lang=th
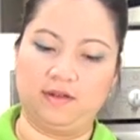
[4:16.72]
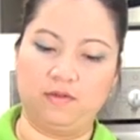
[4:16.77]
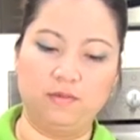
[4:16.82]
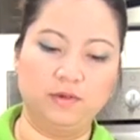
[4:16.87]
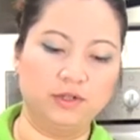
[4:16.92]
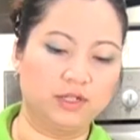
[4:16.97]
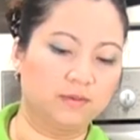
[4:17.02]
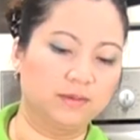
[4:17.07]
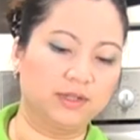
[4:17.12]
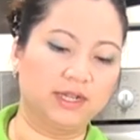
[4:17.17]
คุณ
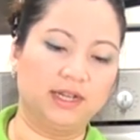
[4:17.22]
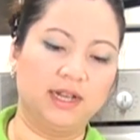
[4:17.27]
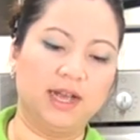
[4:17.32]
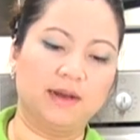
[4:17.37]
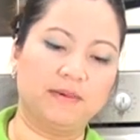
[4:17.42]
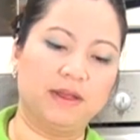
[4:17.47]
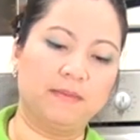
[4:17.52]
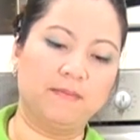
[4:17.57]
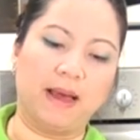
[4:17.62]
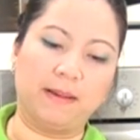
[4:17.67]
ผู้ชมจะเลื
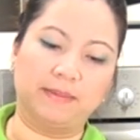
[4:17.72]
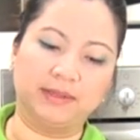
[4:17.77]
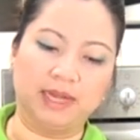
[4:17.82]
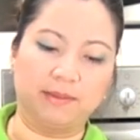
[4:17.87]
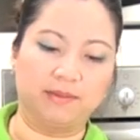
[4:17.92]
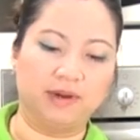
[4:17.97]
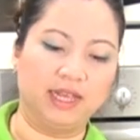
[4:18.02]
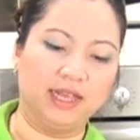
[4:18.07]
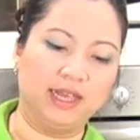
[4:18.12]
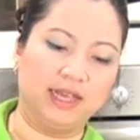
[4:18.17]
อกเป็นแบบ
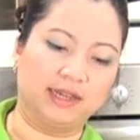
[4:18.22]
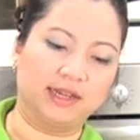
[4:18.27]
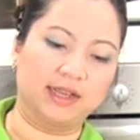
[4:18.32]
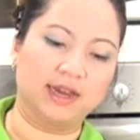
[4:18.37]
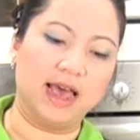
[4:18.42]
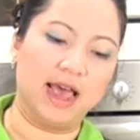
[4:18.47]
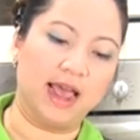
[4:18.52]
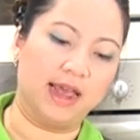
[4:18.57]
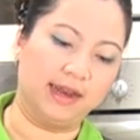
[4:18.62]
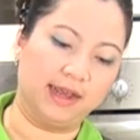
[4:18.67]
สับละเอียด
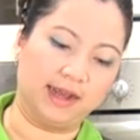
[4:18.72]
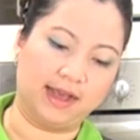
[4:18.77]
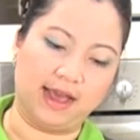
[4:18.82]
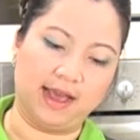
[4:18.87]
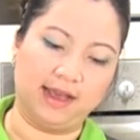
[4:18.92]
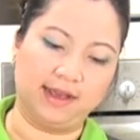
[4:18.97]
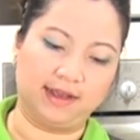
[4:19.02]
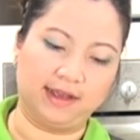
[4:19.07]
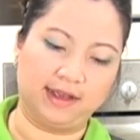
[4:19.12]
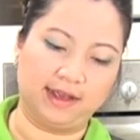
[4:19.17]
ก็ได้นะ
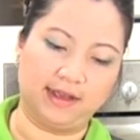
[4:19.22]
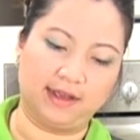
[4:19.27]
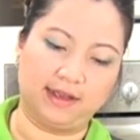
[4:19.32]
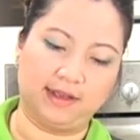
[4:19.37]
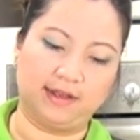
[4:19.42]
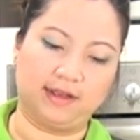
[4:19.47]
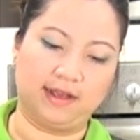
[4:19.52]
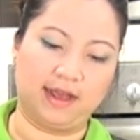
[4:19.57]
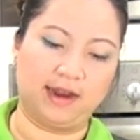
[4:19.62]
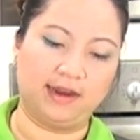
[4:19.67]
คะ
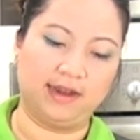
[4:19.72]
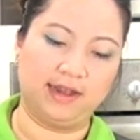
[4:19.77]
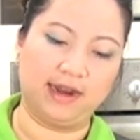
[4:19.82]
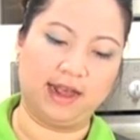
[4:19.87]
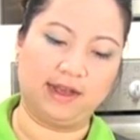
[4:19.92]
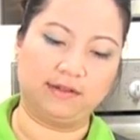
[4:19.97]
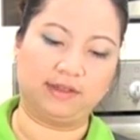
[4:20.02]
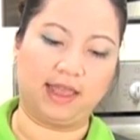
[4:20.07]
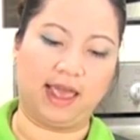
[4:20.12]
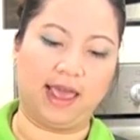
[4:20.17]
อันนี้
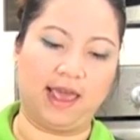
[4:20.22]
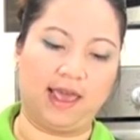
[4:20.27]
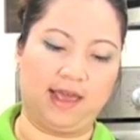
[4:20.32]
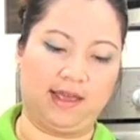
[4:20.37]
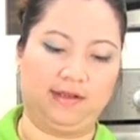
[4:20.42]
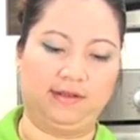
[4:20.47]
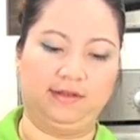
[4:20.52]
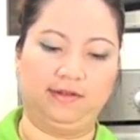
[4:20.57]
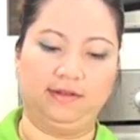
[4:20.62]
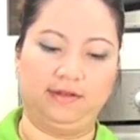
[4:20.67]
แล้วแต่
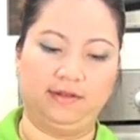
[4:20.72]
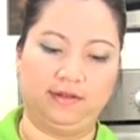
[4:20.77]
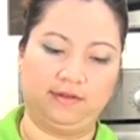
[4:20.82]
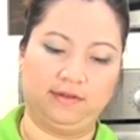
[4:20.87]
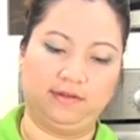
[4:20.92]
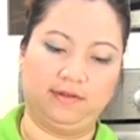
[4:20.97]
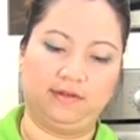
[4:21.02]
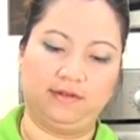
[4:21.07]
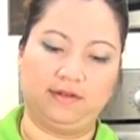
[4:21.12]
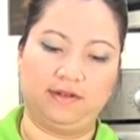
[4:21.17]

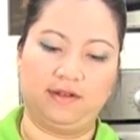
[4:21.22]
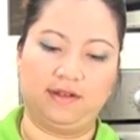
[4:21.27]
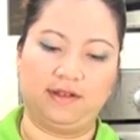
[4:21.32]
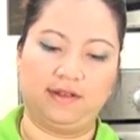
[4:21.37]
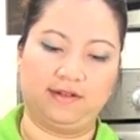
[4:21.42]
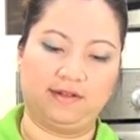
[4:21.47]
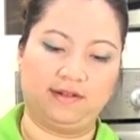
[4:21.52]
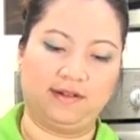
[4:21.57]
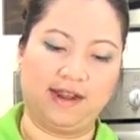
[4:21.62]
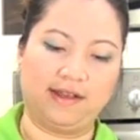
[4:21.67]

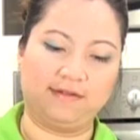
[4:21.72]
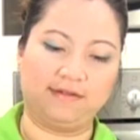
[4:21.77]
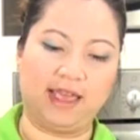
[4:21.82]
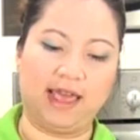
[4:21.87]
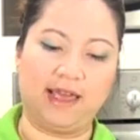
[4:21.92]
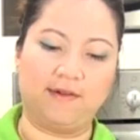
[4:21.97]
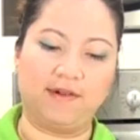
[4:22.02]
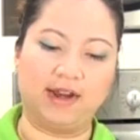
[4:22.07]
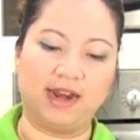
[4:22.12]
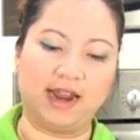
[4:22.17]
แล้ว
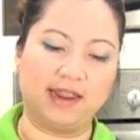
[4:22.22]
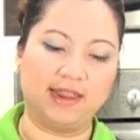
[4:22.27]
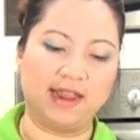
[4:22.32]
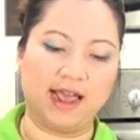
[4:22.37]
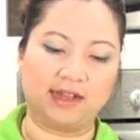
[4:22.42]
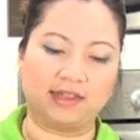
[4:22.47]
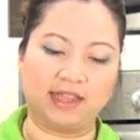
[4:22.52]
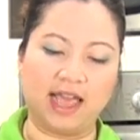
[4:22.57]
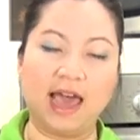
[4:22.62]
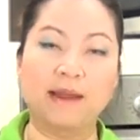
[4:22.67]
แต่วันนั้น
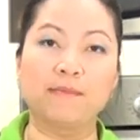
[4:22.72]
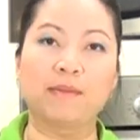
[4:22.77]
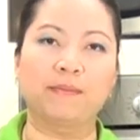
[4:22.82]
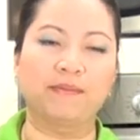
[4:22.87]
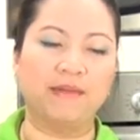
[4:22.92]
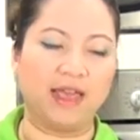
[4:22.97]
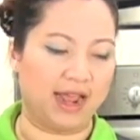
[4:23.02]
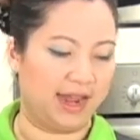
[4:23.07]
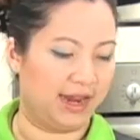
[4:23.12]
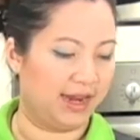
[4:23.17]
อยากทานแบ
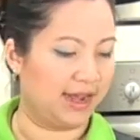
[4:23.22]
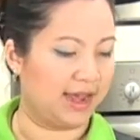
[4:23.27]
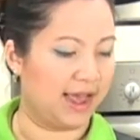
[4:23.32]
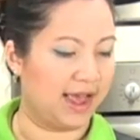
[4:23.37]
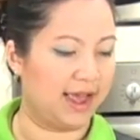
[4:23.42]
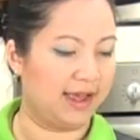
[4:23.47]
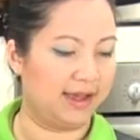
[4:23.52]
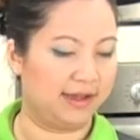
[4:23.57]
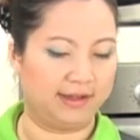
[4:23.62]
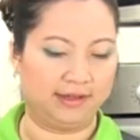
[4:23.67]
บไหนนะ
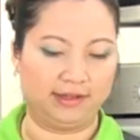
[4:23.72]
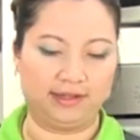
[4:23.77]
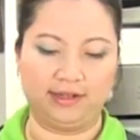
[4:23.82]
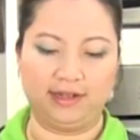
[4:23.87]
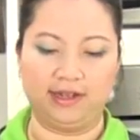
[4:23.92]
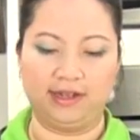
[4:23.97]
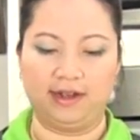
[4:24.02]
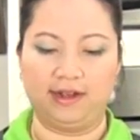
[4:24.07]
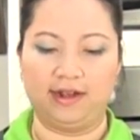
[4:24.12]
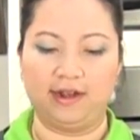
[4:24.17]
คะ
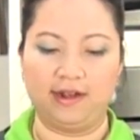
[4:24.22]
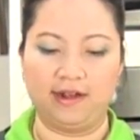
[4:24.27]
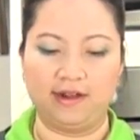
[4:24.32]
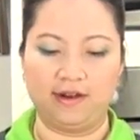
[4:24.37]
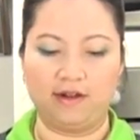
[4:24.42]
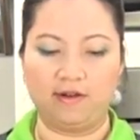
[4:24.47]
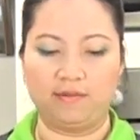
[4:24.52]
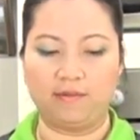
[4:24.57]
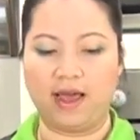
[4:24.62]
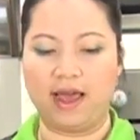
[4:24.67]

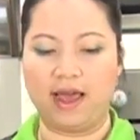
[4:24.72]
ลง